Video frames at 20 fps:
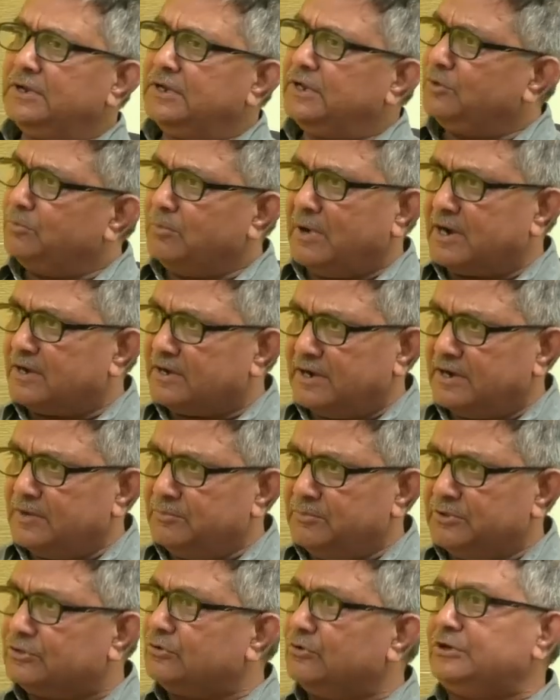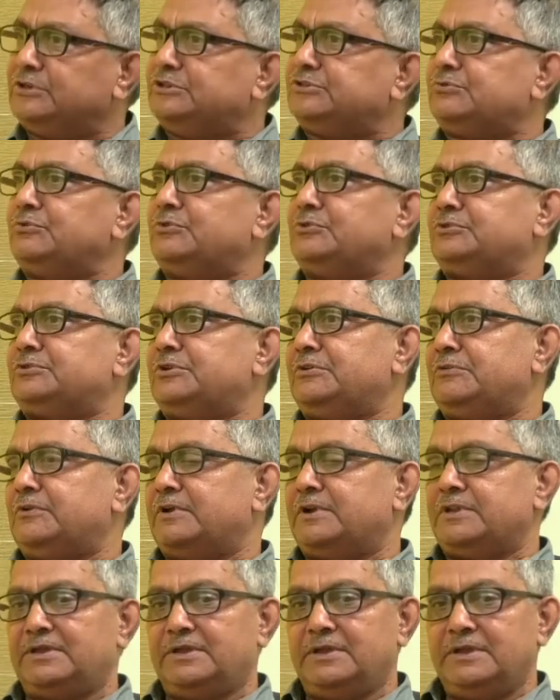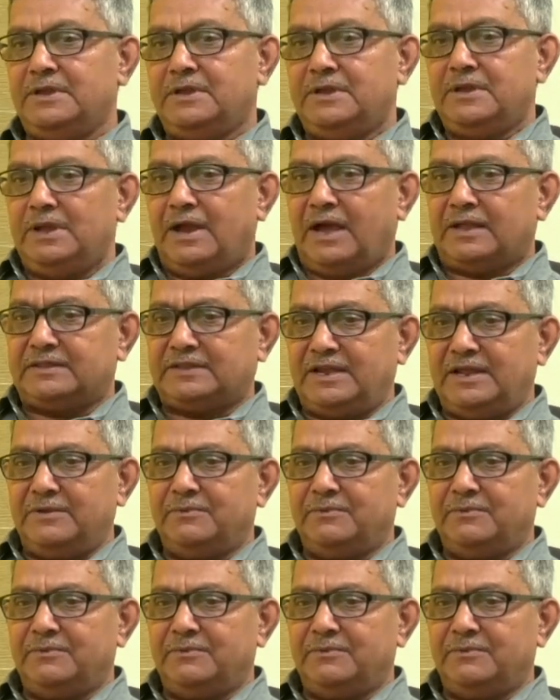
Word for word: నేను మాట్లాడిన మిత్రుల నుంచి కూడా వచ్చినటువంటిది అతను